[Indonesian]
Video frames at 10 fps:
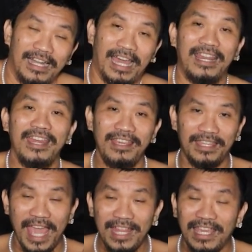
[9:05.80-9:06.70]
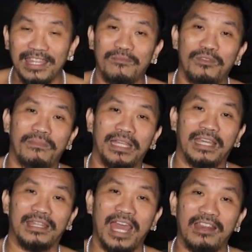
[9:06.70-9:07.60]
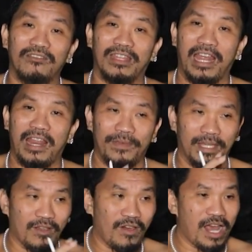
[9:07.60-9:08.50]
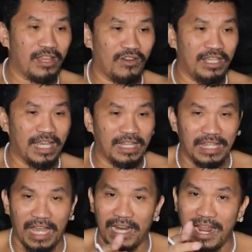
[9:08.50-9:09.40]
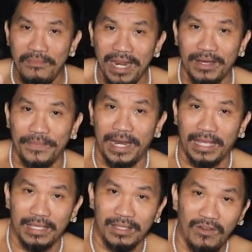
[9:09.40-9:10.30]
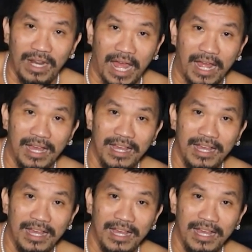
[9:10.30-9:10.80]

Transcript: karena di saat kita membaca tarot terhadap seseorang atau di saat kita ngeramal kepada seseorang